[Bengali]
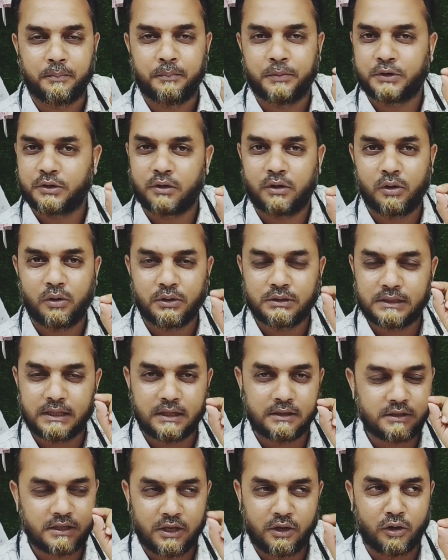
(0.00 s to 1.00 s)
বিষয়টা ওই যে
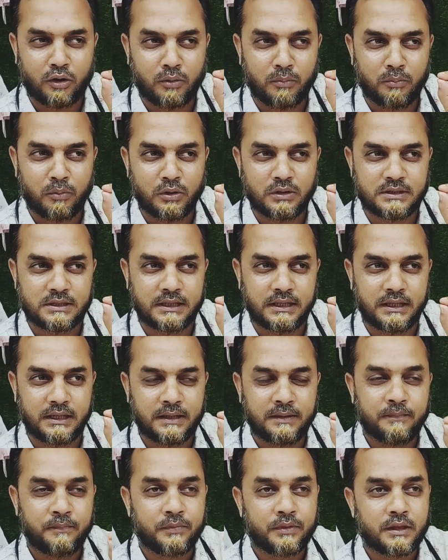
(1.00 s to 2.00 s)
যেরকম বলছি
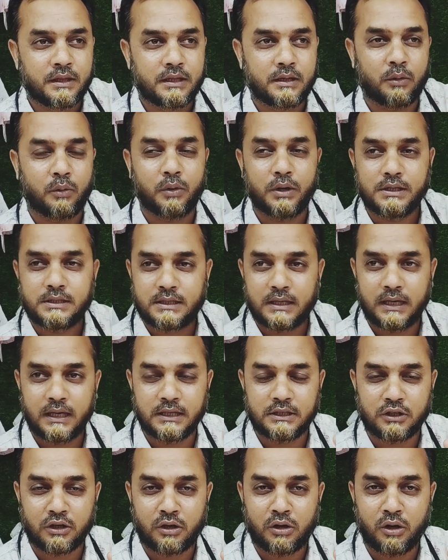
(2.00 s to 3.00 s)
যে ওই
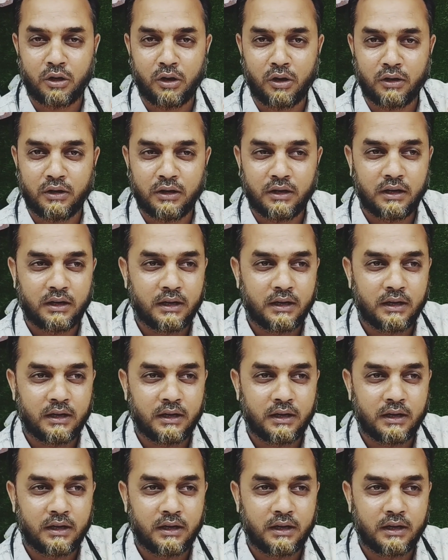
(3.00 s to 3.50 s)
ছেলে যখন